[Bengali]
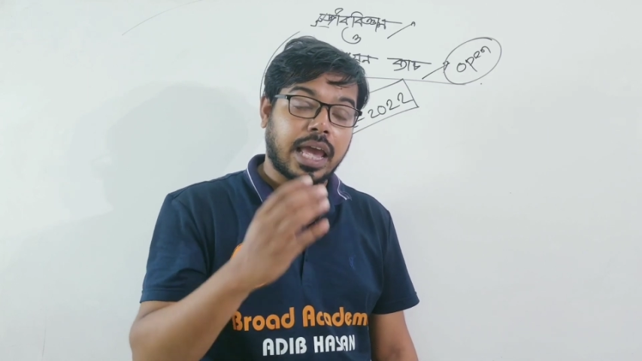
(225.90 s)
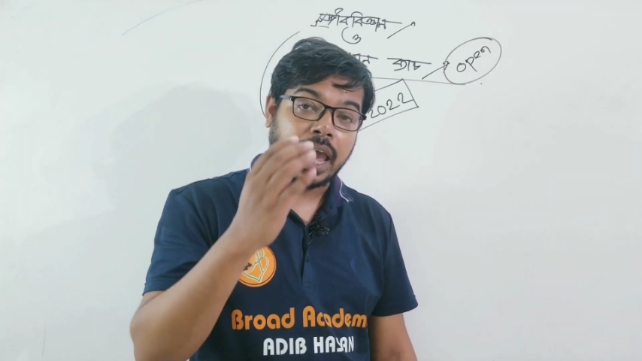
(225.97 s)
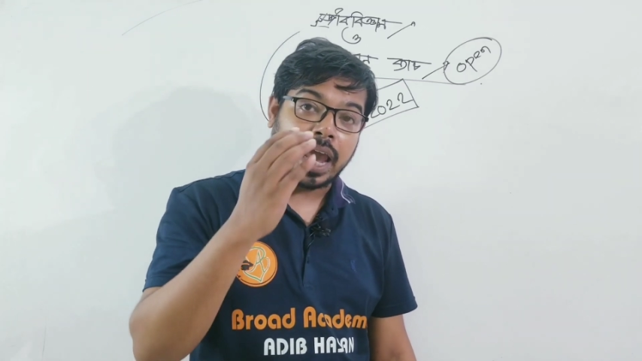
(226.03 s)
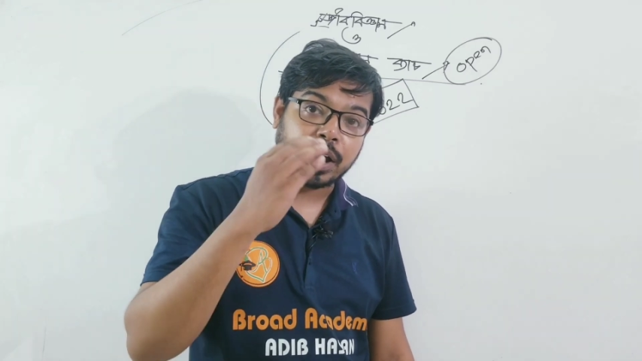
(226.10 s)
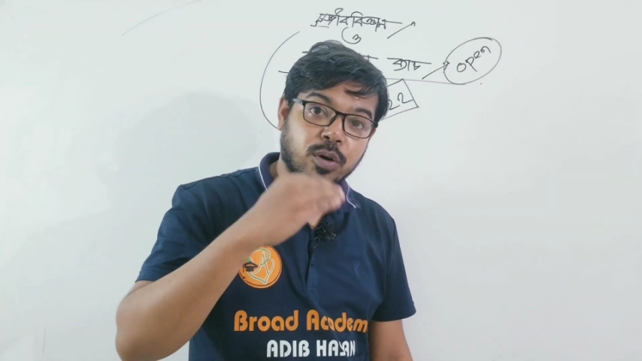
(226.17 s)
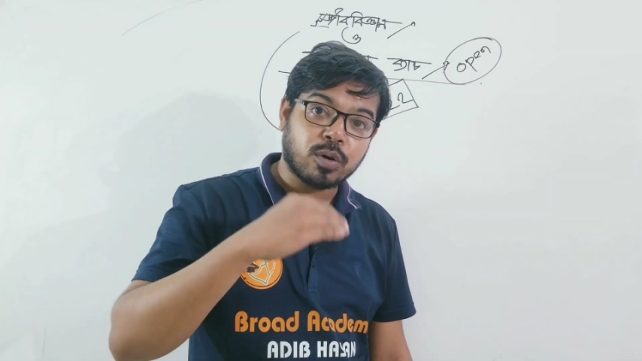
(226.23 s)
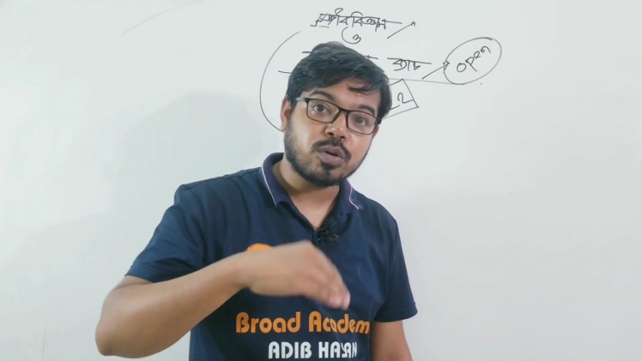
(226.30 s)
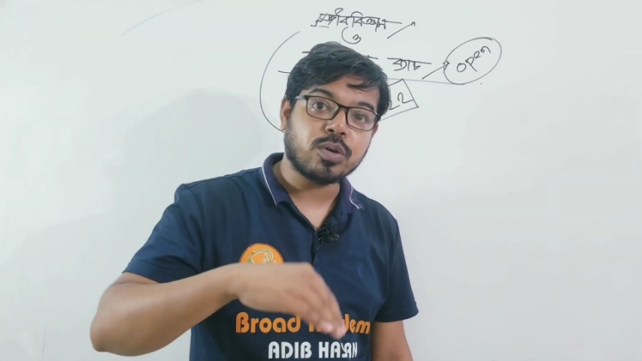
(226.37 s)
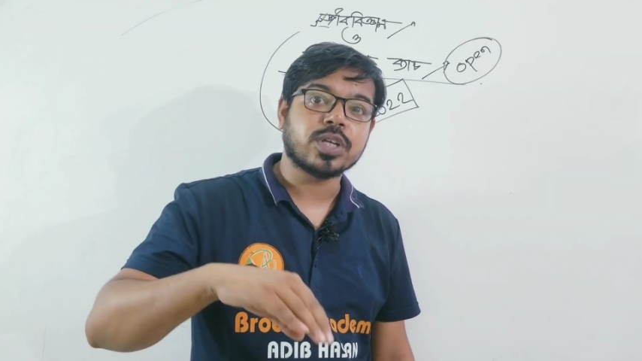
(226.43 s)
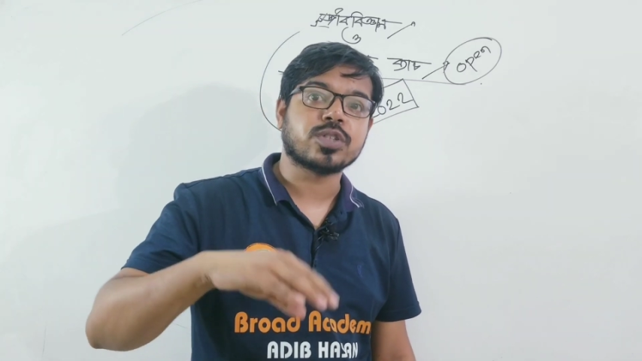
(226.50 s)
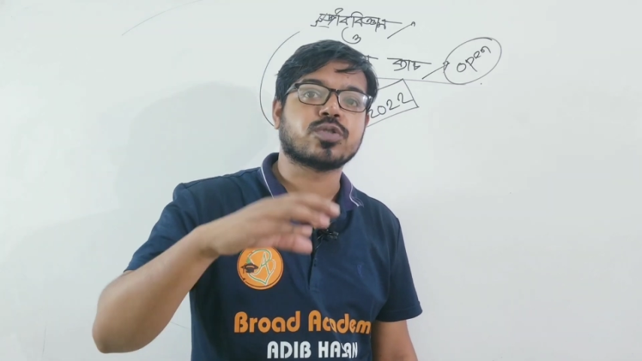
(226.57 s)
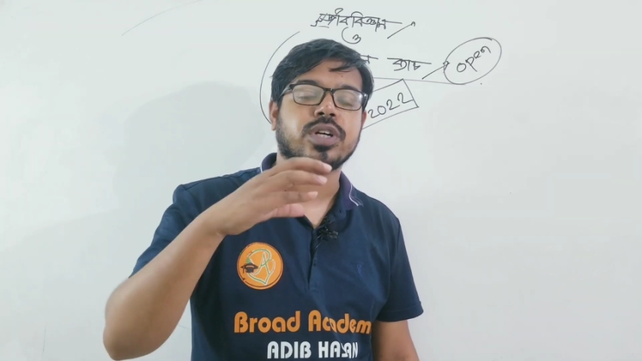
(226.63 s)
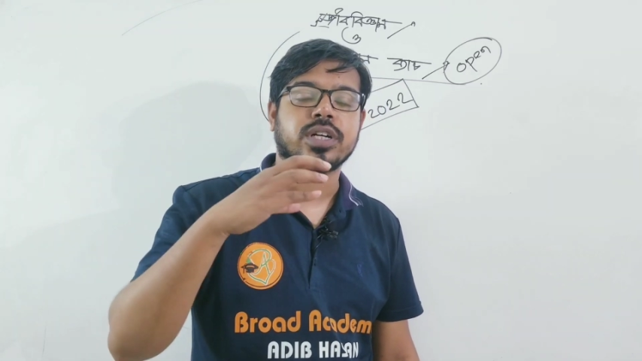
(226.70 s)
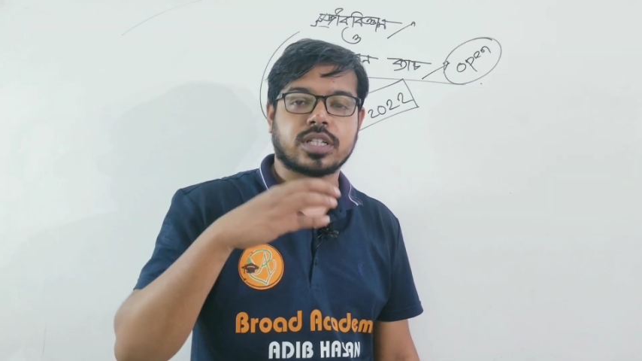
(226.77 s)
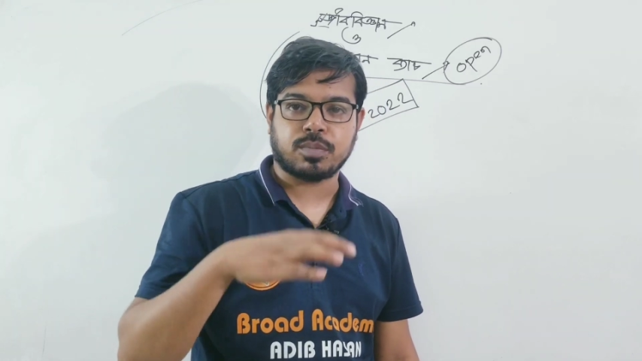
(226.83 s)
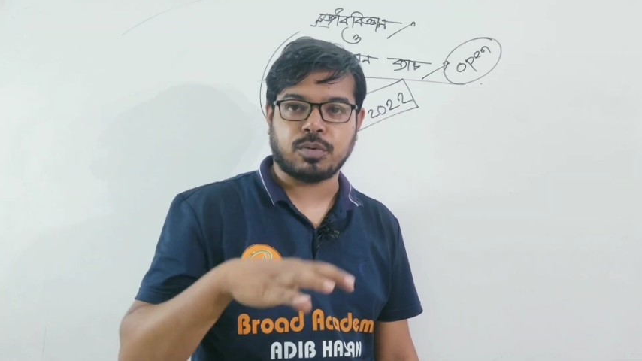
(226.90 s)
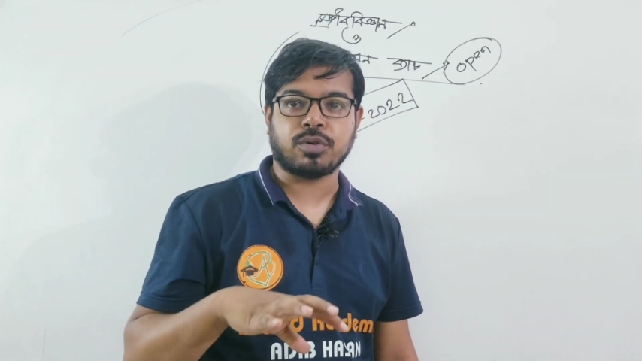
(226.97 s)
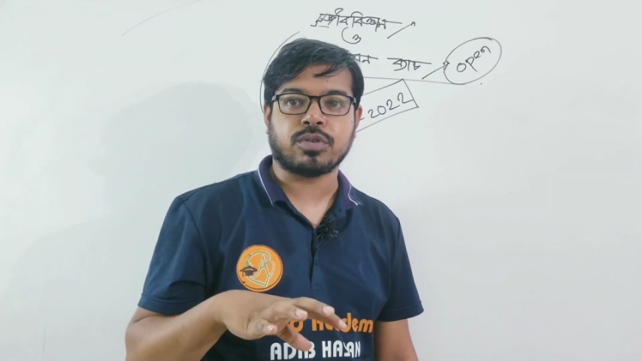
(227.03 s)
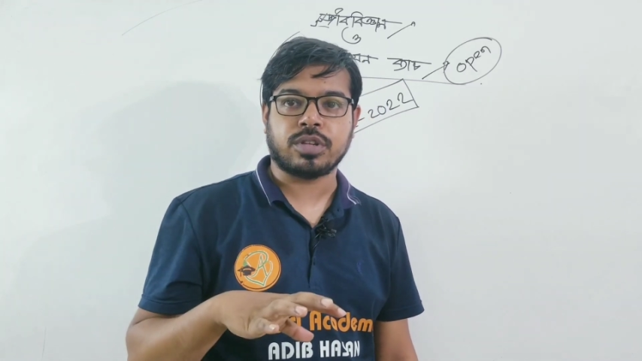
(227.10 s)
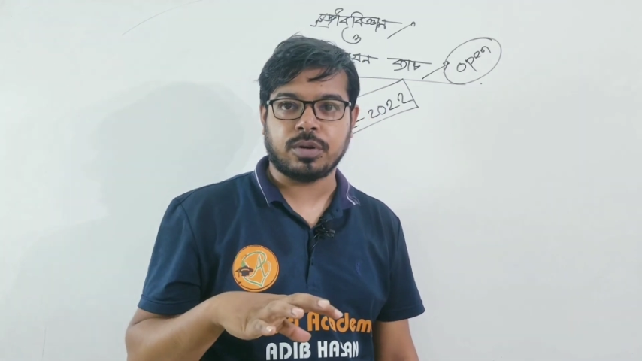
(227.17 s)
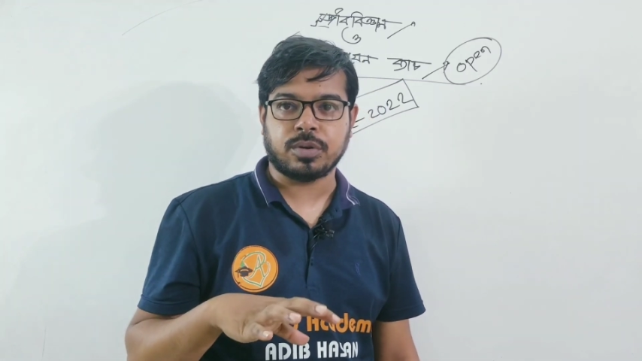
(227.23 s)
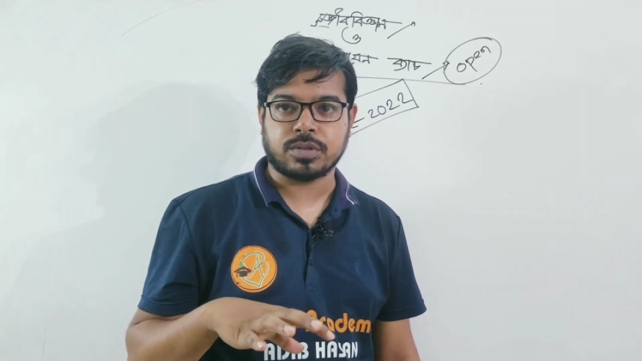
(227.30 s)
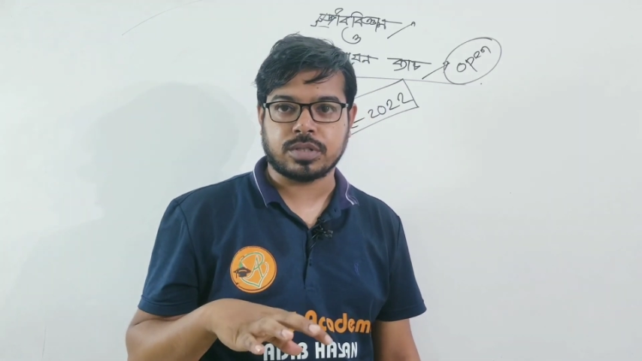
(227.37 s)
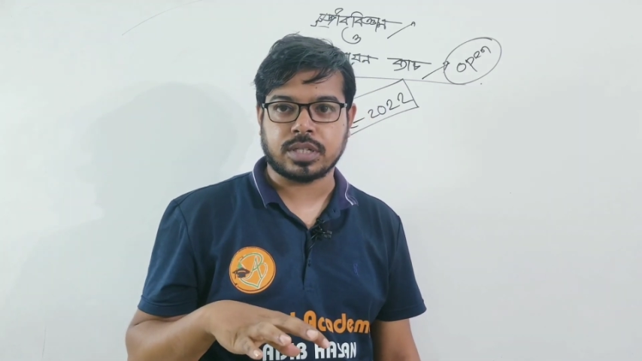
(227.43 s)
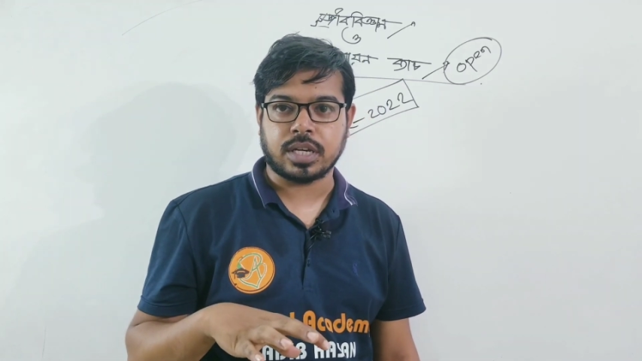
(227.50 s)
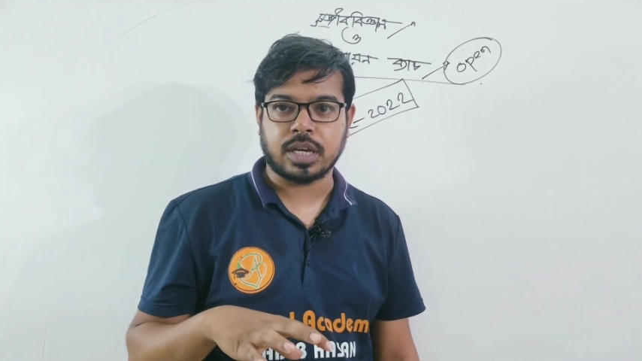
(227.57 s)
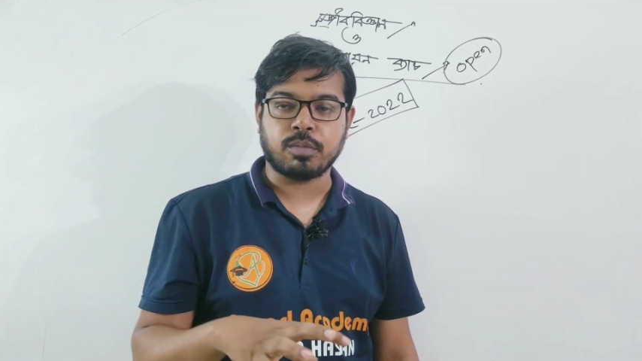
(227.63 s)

এখনও স্টুডেন্টরা ভর্তি হচ্ছে